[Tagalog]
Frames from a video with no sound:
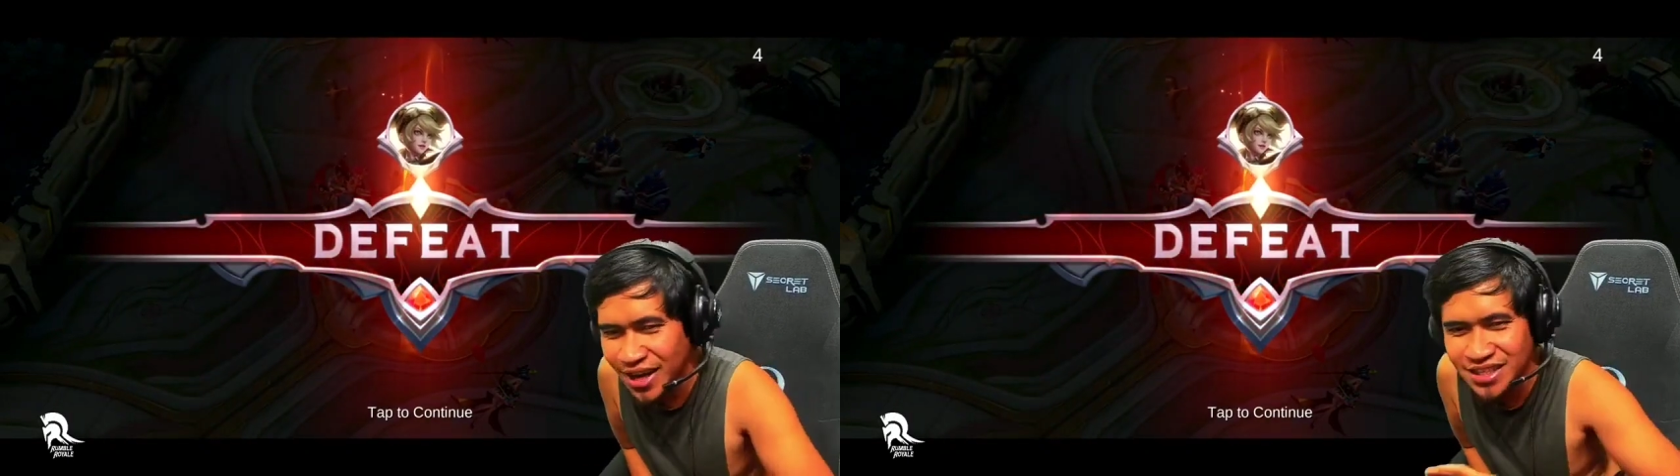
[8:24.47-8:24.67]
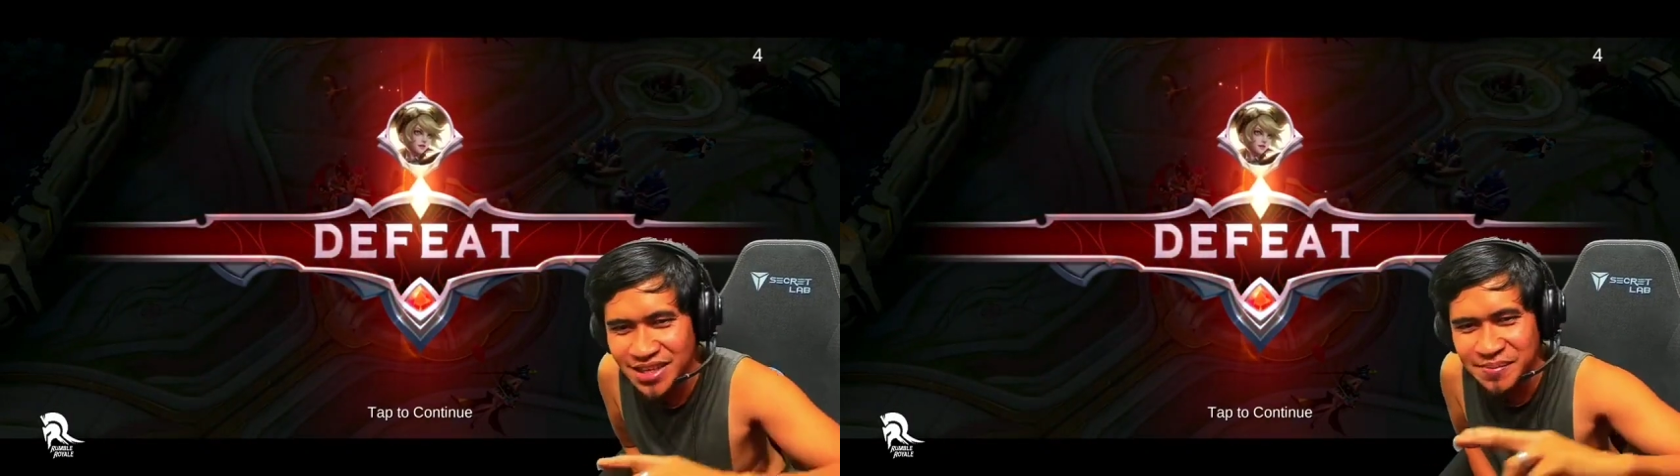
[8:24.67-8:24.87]

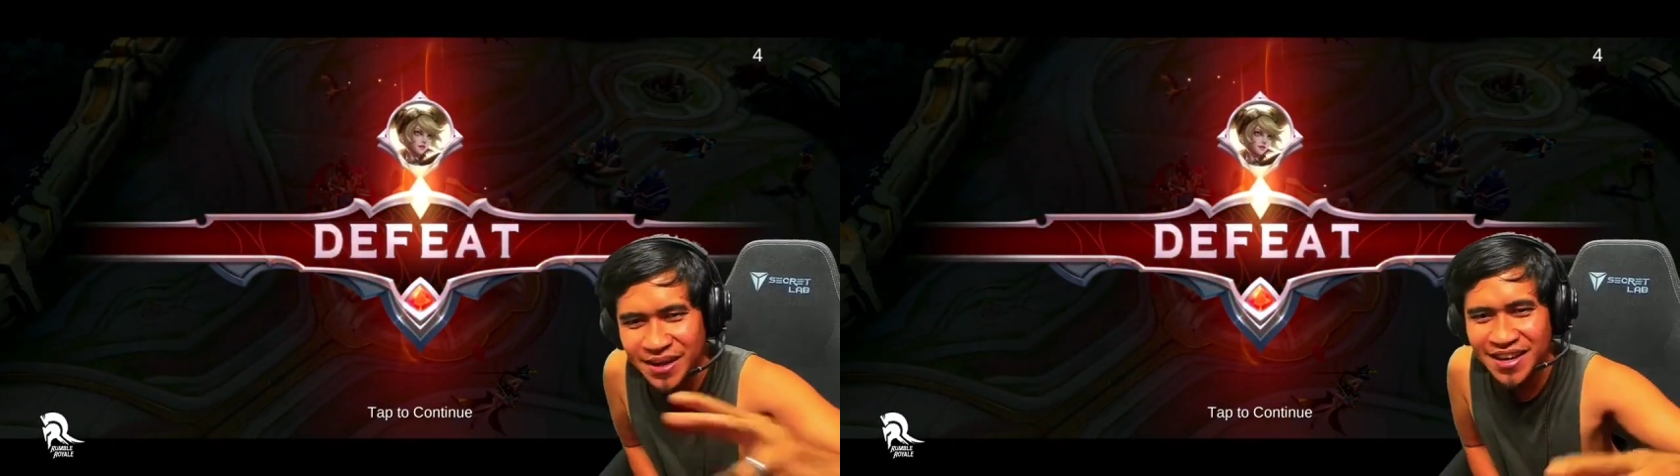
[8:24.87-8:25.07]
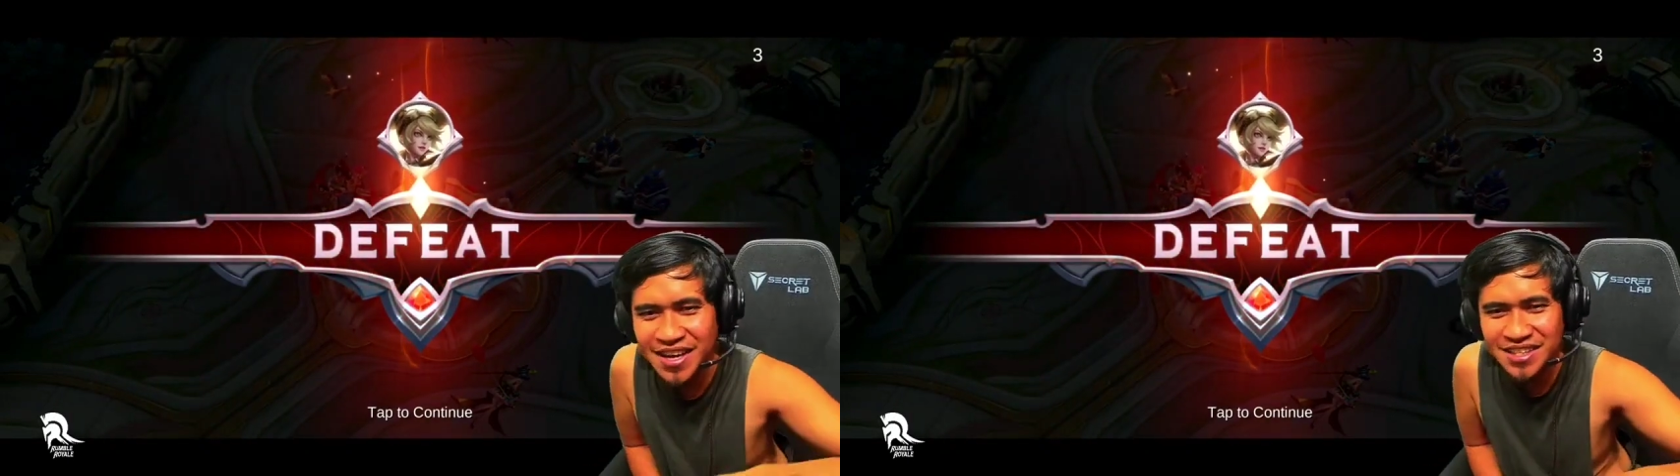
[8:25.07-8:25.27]
Nice
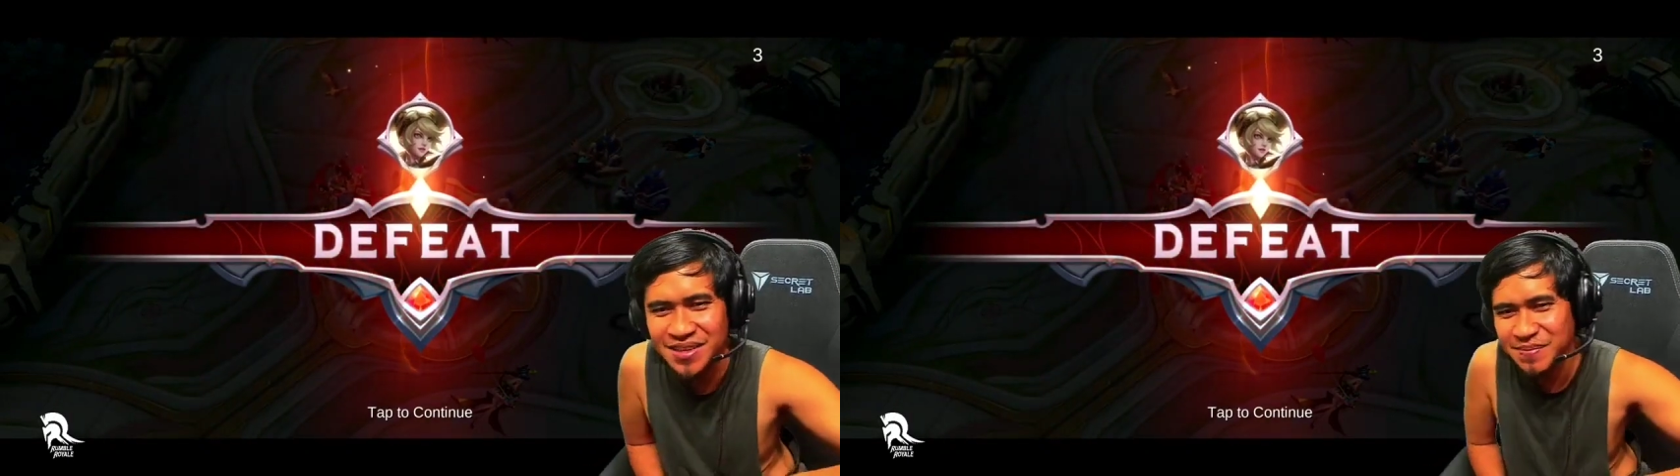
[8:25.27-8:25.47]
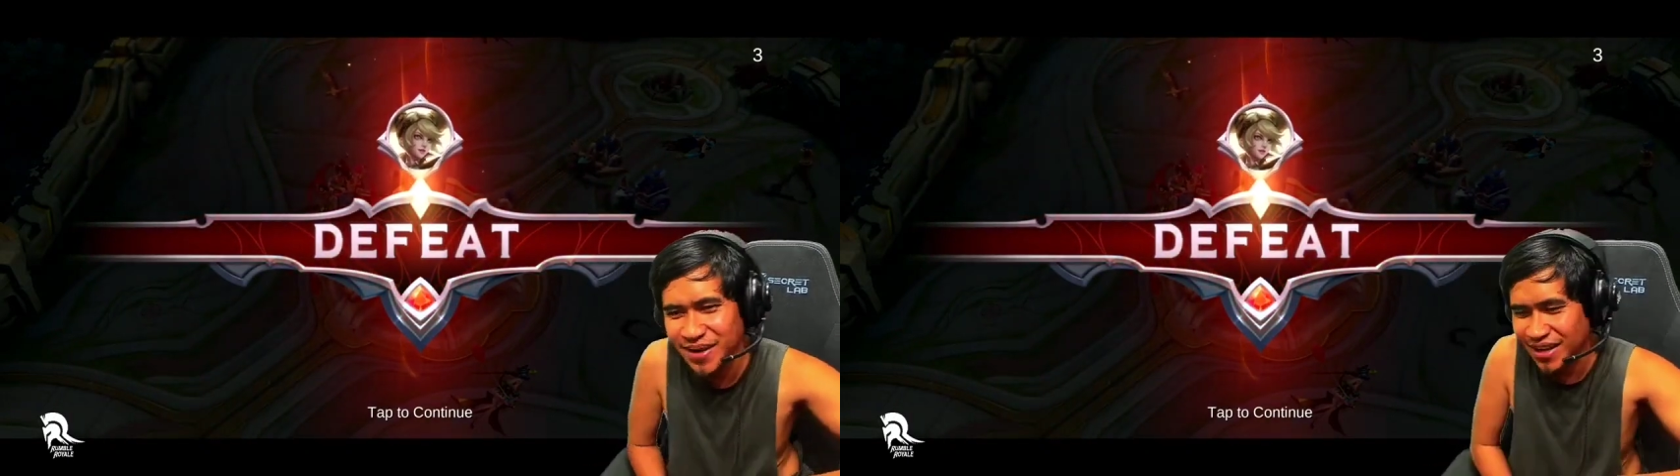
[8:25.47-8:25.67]
game, pre!
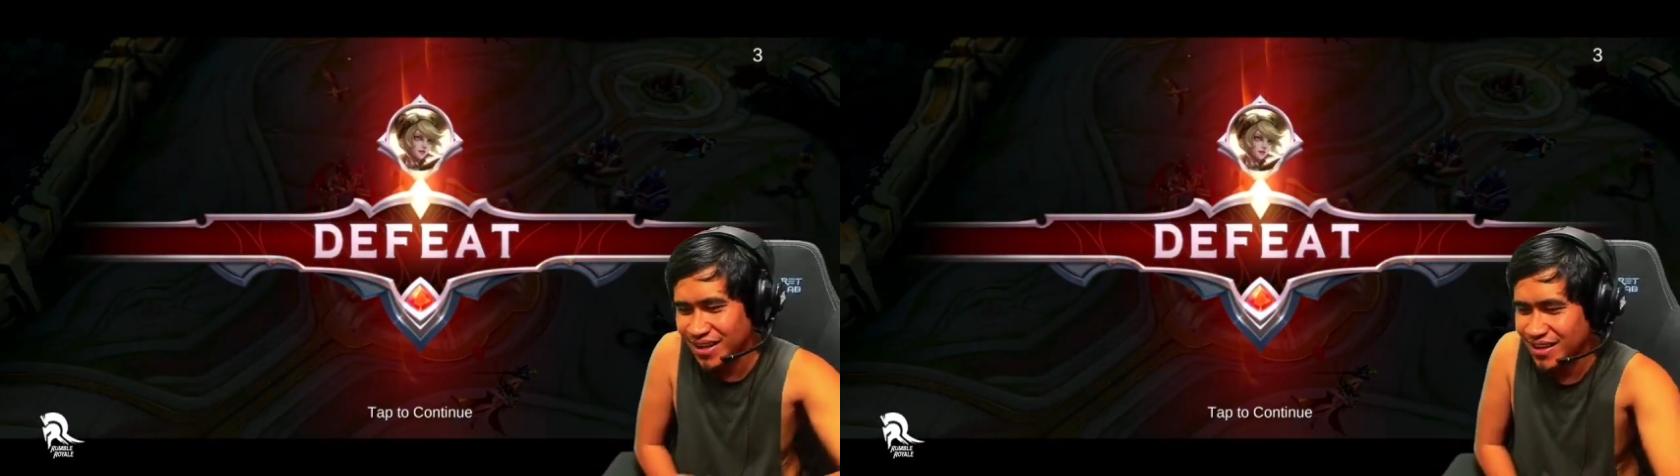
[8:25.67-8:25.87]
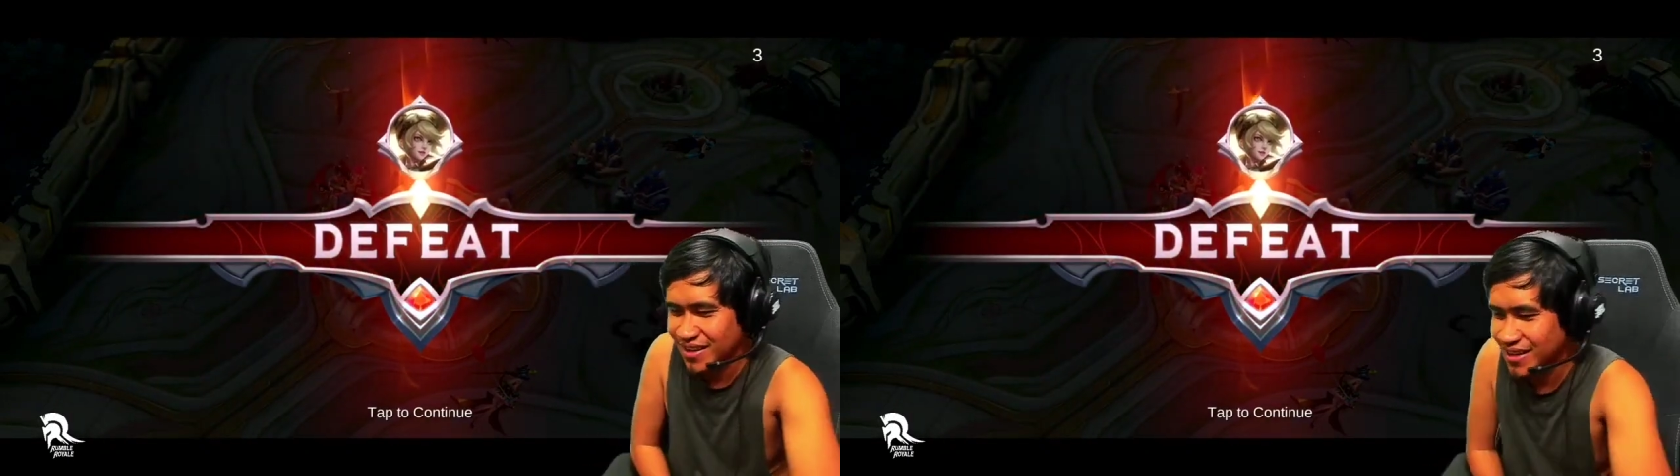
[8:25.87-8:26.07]
Nice game,
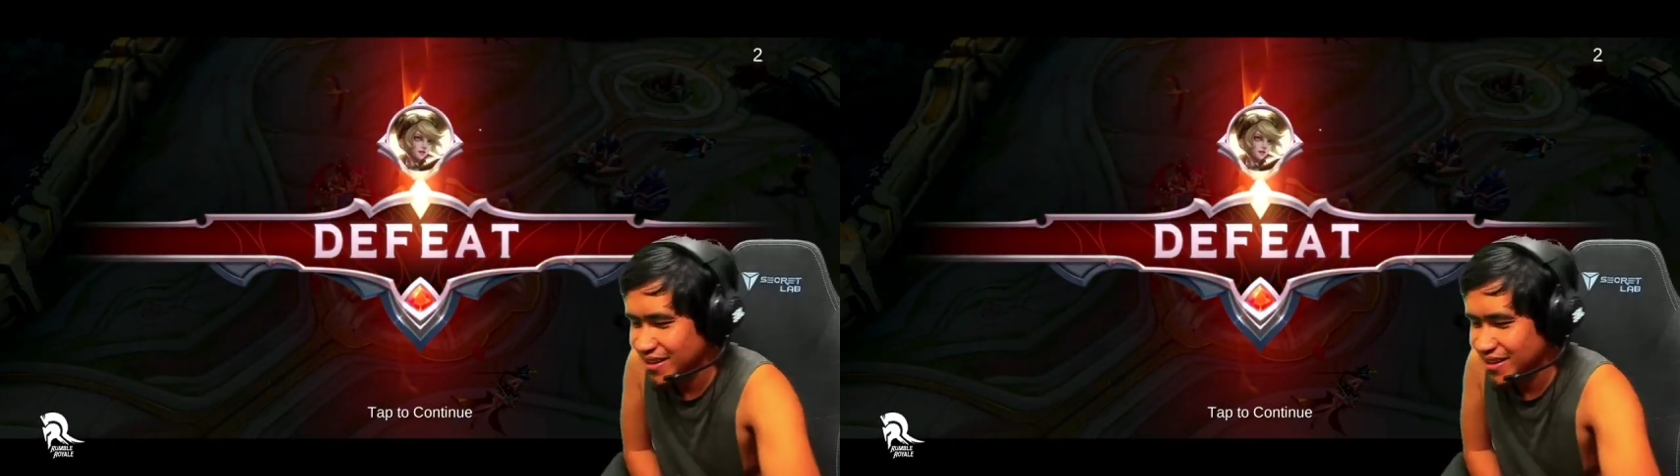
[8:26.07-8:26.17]
pre!